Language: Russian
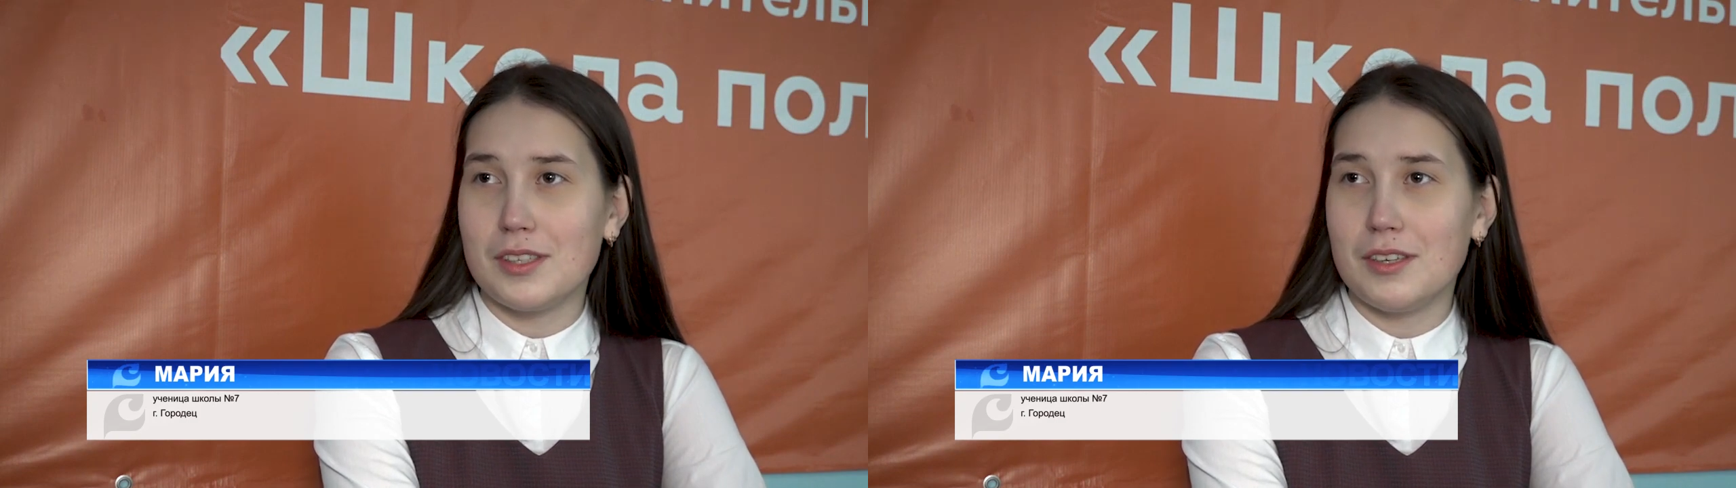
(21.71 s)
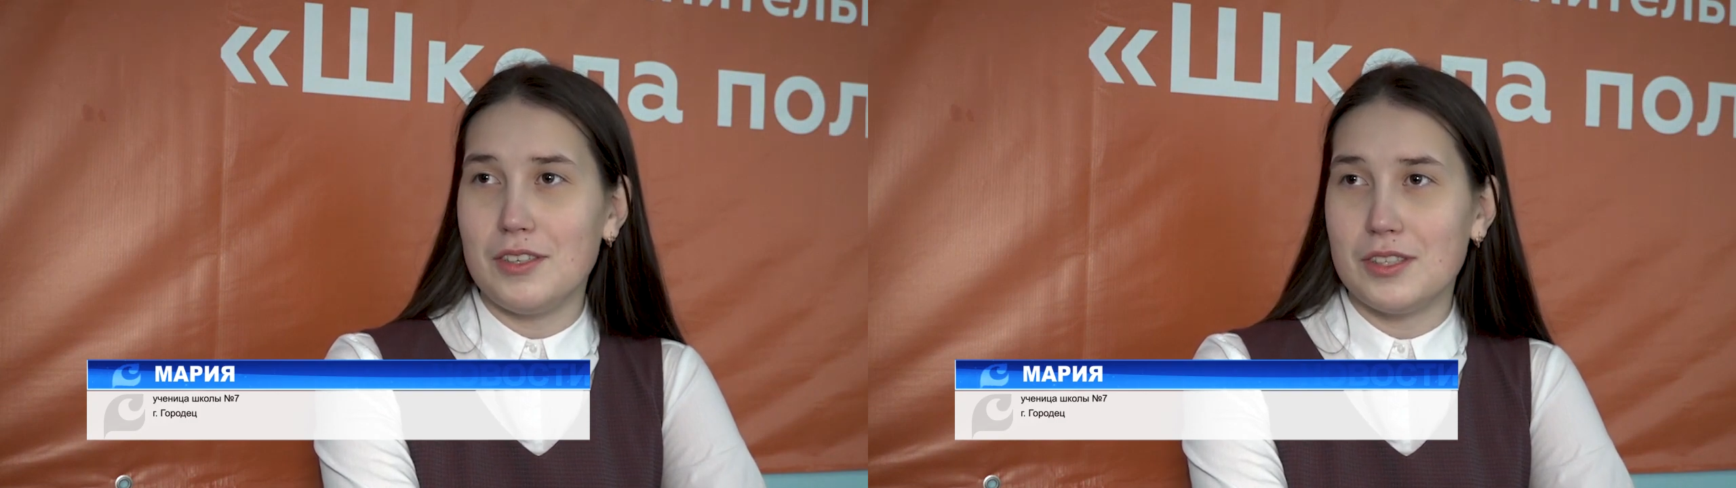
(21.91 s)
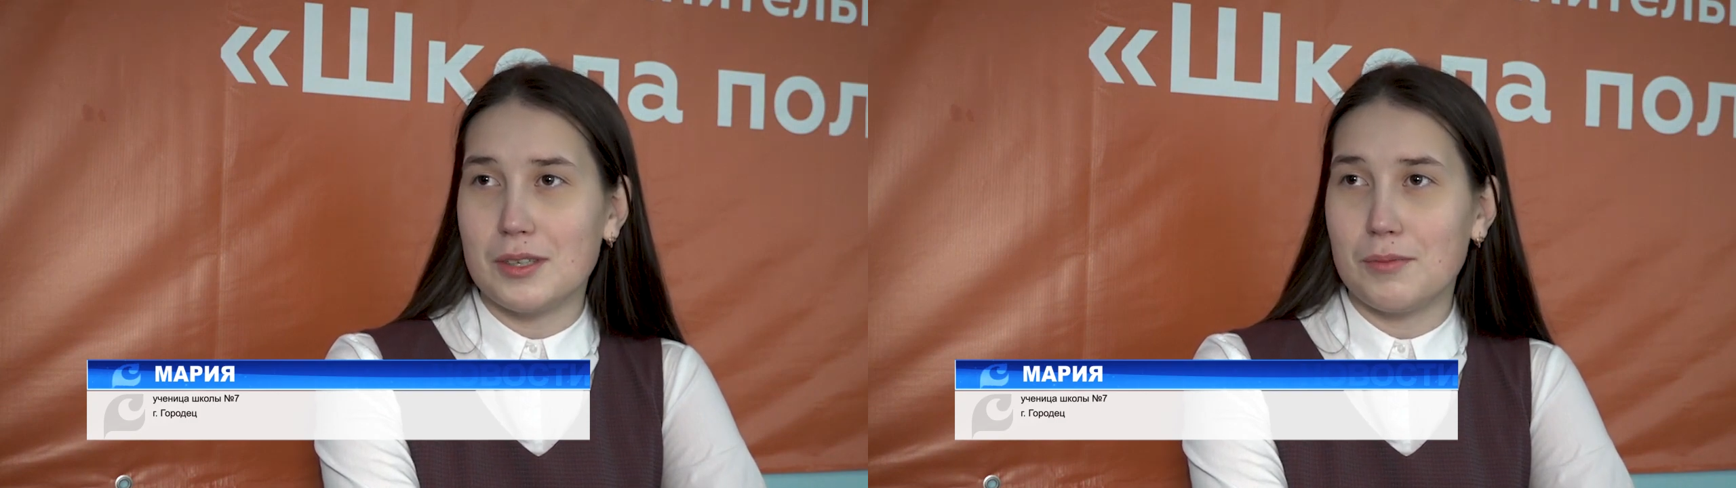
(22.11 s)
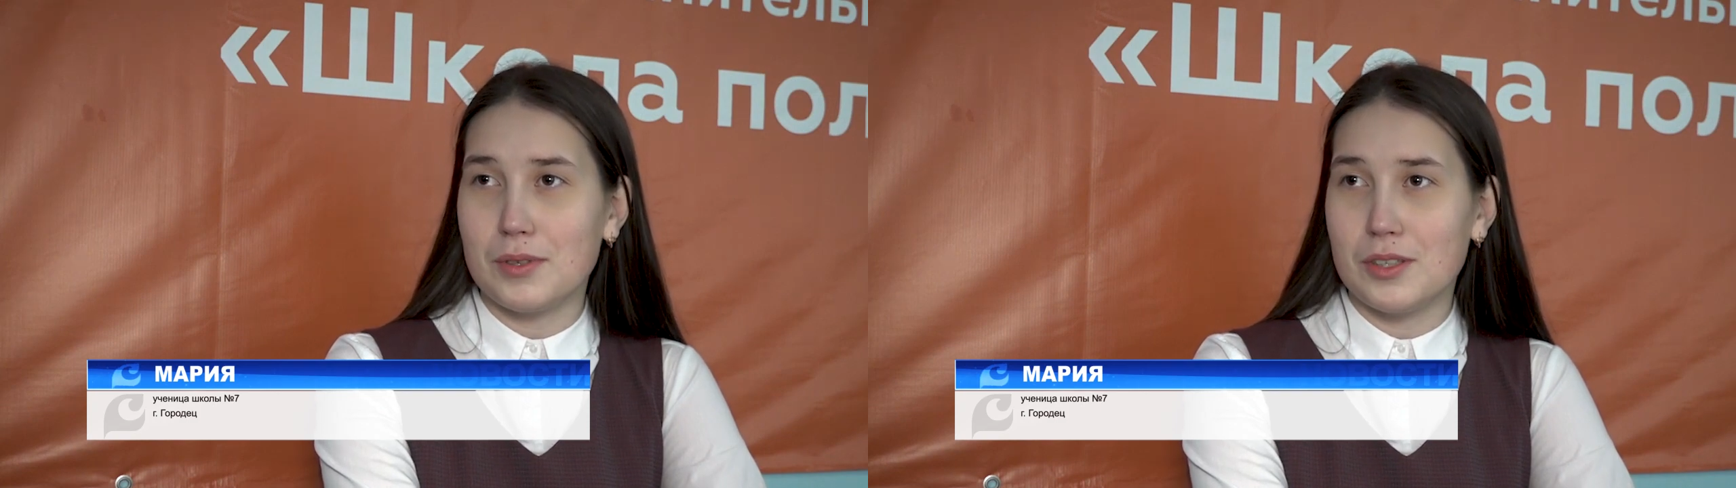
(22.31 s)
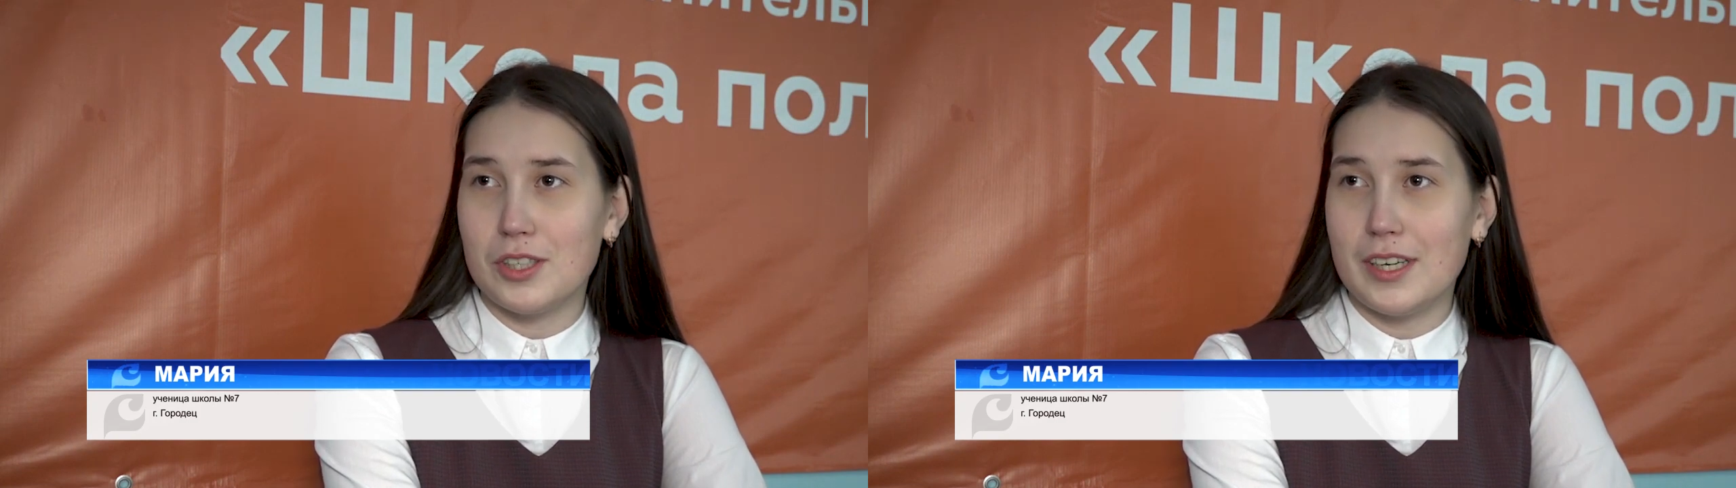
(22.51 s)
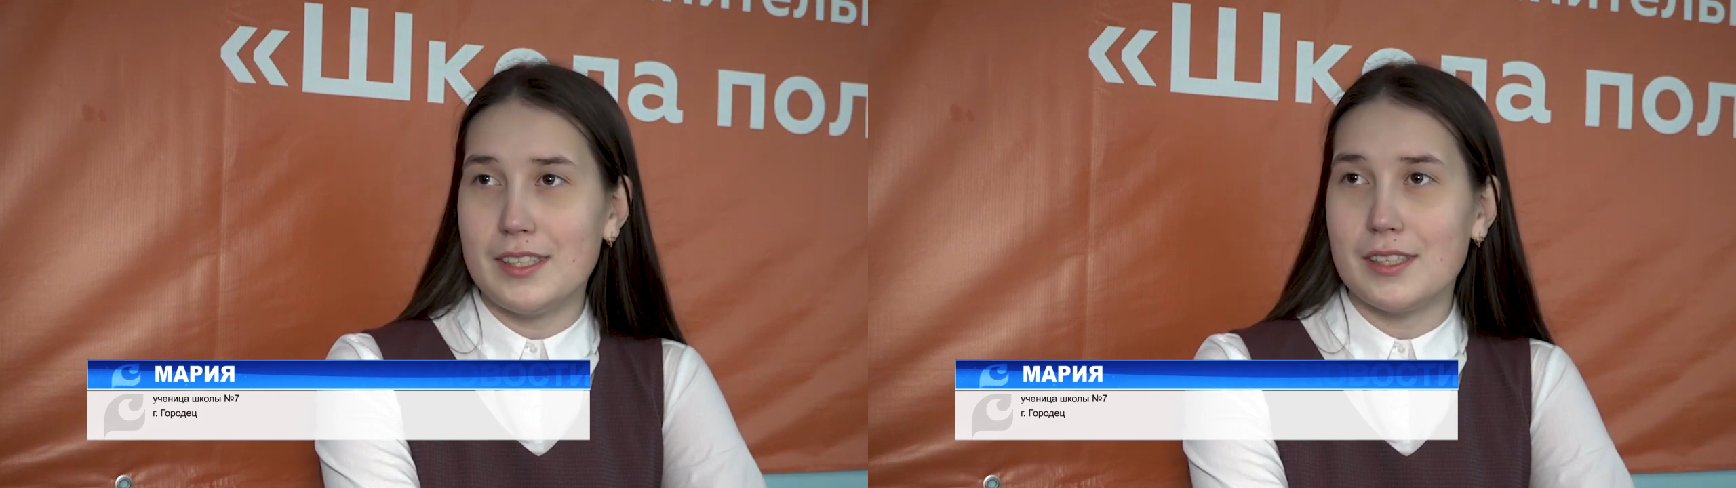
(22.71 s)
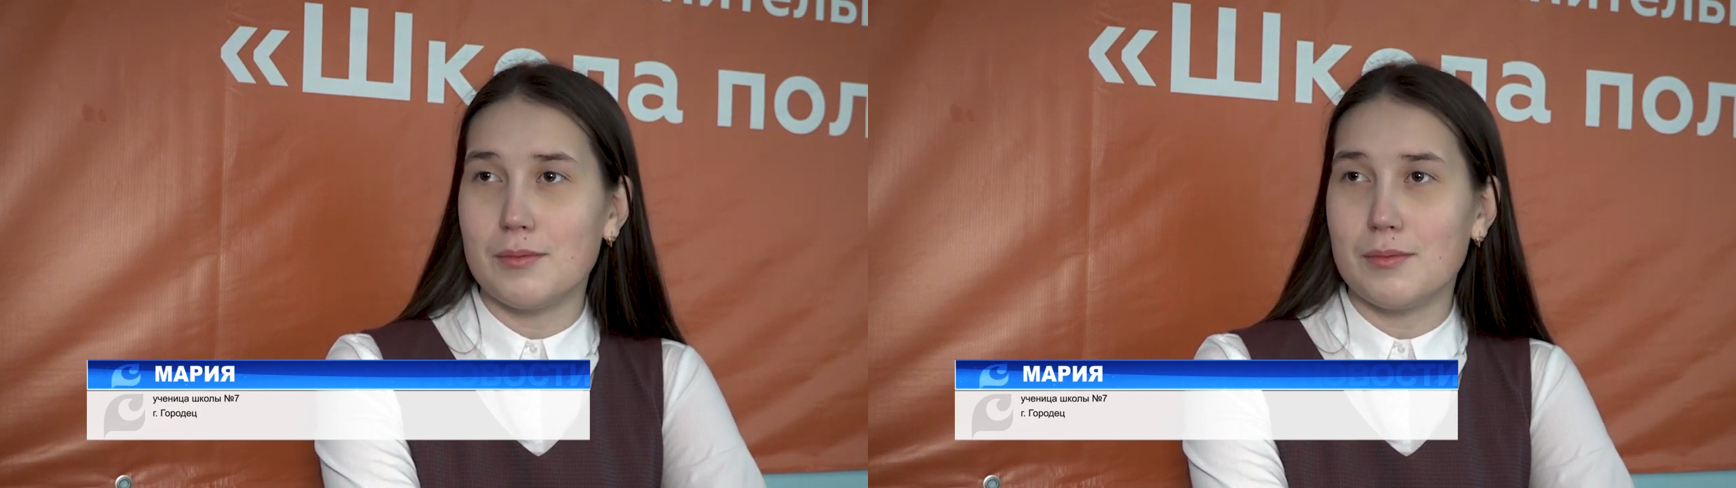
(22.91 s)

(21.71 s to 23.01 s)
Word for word: графическом планшете,